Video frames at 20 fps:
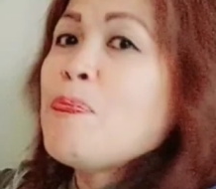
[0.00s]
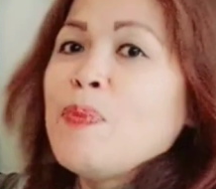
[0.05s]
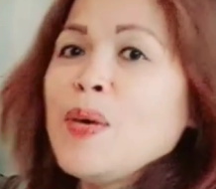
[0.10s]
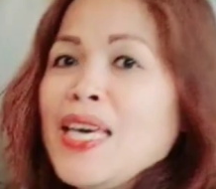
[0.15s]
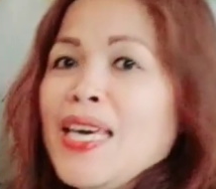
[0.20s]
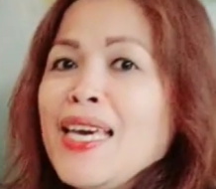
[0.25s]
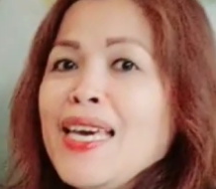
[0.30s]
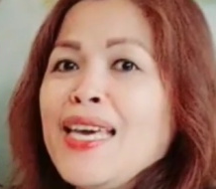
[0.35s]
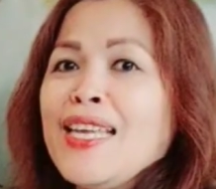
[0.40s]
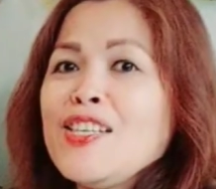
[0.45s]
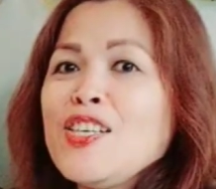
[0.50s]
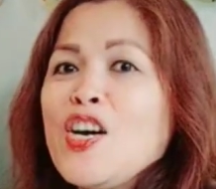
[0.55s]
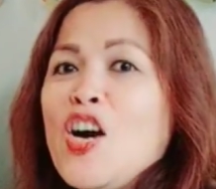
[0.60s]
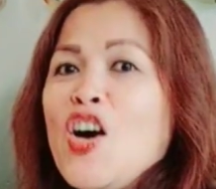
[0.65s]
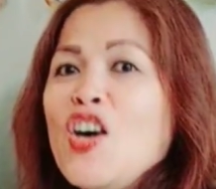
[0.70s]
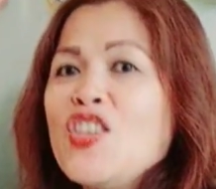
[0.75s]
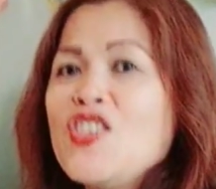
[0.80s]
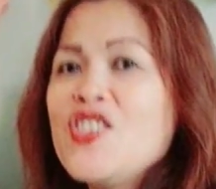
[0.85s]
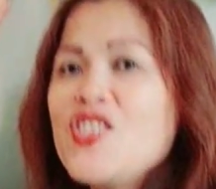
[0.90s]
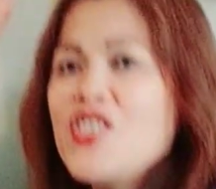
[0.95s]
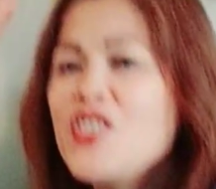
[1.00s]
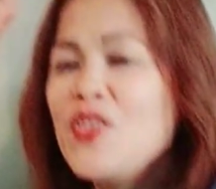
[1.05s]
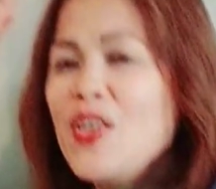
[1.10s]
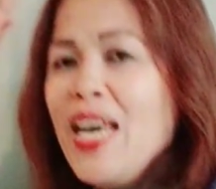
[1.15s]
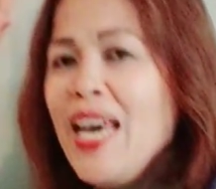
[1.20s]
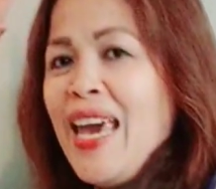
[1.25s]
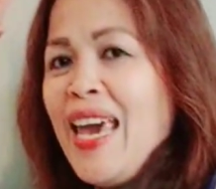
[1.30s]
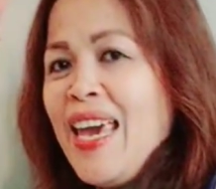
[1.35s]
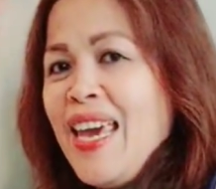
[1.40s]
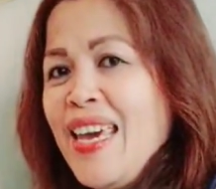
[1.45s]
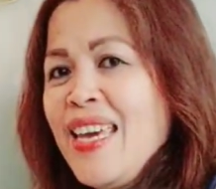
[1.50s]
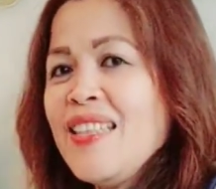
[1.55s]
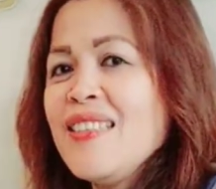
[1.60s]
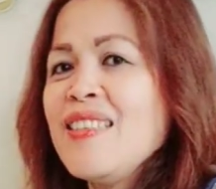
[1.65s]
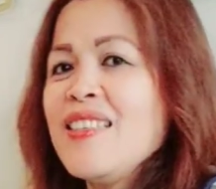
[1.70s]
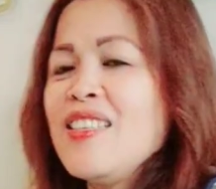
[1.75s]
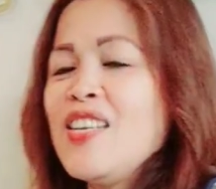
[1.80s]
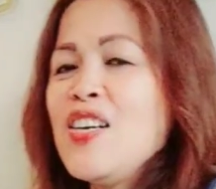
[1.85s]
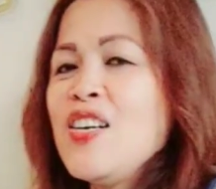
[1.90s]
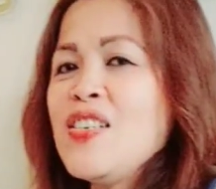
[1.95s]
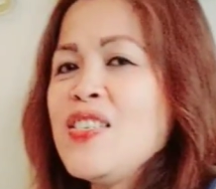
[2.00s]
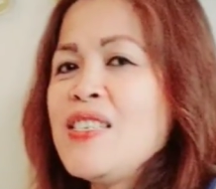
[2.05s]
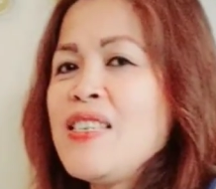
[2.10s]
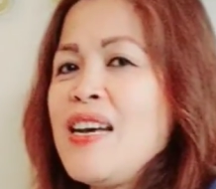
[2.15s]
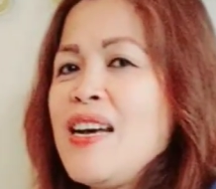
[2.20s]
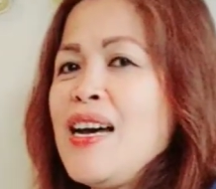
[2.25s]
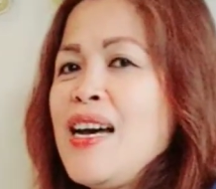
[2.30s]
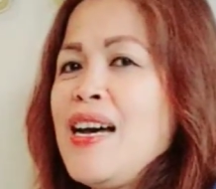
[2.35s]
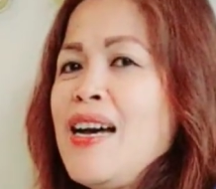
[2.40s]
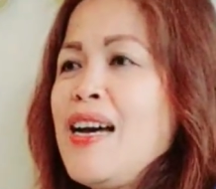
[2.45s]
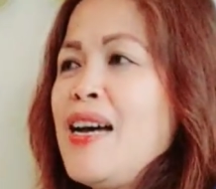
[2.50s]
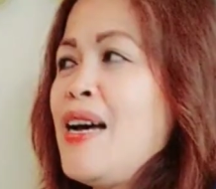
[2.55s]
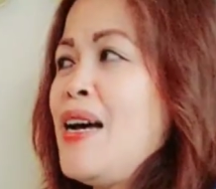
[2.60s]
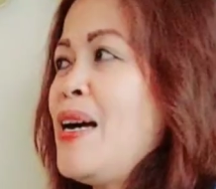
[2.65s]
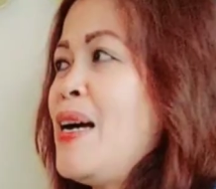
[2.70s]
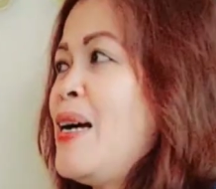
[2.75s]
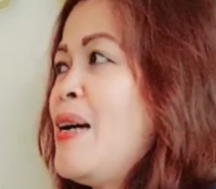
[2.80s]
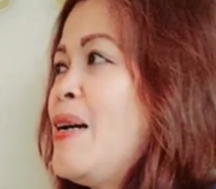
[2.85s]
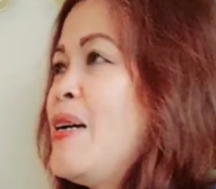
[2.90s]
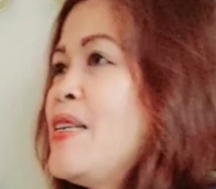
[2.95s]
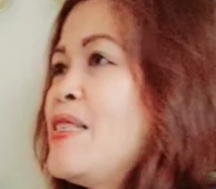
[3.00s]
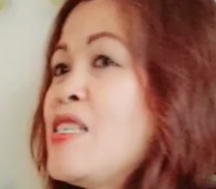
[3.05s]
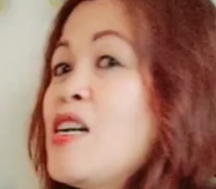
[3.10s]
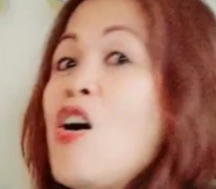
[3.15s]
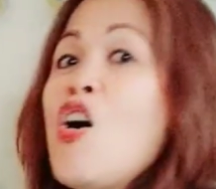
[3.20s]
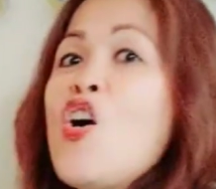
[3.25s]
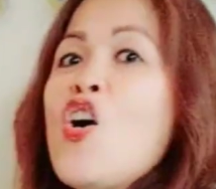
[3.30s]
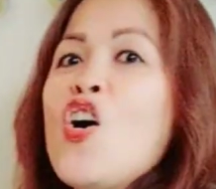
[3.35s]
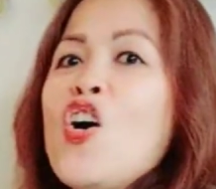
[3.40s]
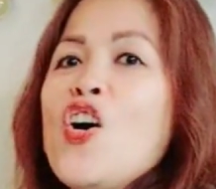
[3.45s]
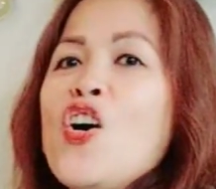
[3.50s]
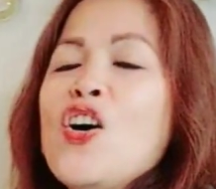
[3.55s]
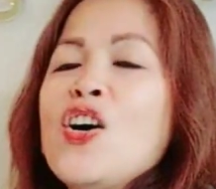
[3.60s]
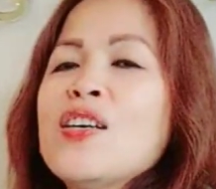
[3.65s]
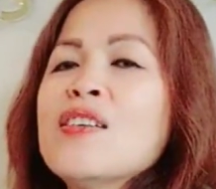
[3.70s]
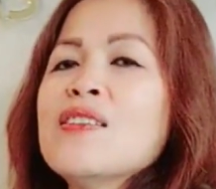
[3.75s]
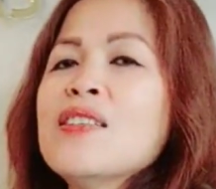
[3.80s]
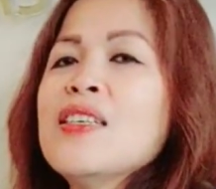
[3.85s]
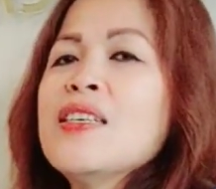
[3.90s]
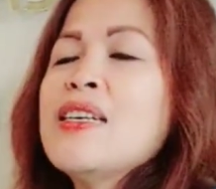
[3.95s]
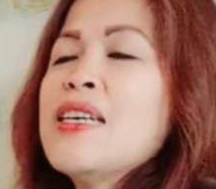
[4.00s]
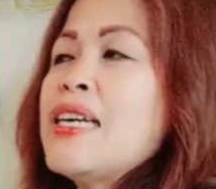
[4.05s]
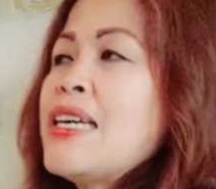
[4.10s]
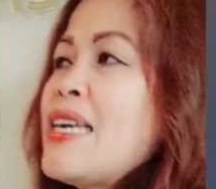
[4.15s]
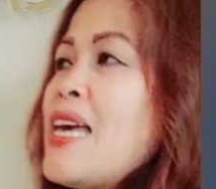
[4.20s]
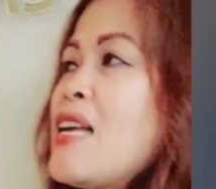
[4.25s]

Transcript: consulate oh. no sa sa Hong Kong. Yan